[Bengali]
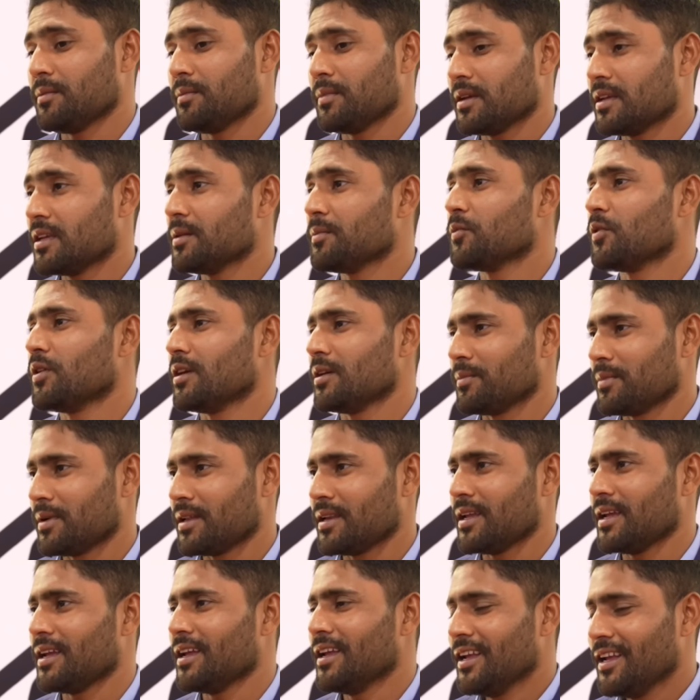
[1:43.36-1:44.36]
কি গোয়িং
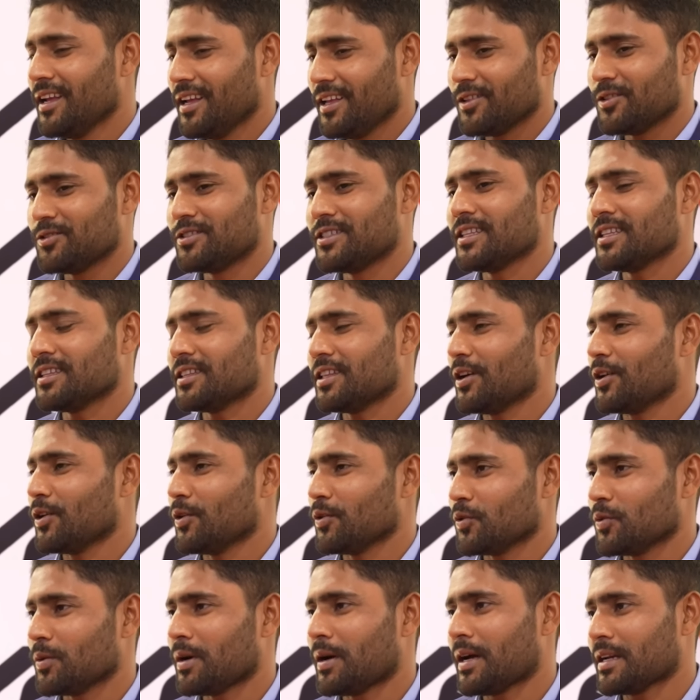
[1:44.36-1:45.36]
মানে যেতে থাকো
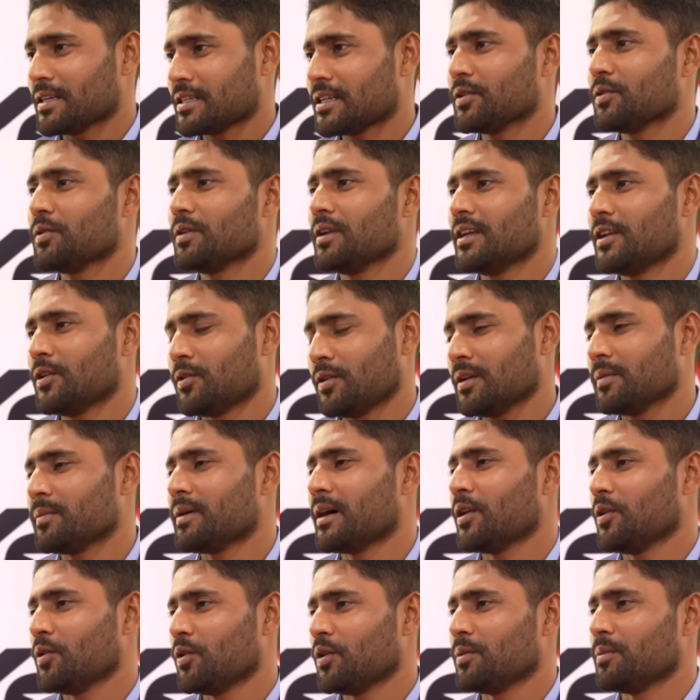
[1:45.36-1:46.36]
তোমার আশা করি এটা অনেক
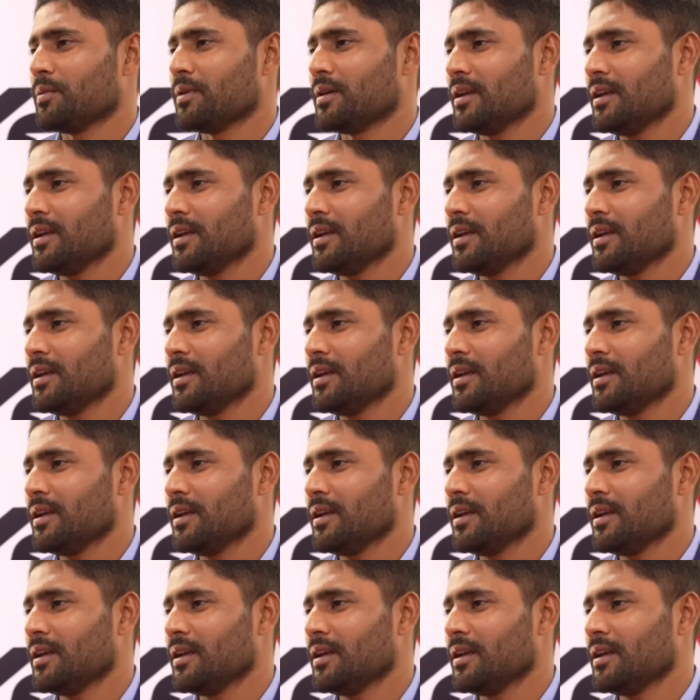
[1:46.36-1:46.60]
ভালো হবে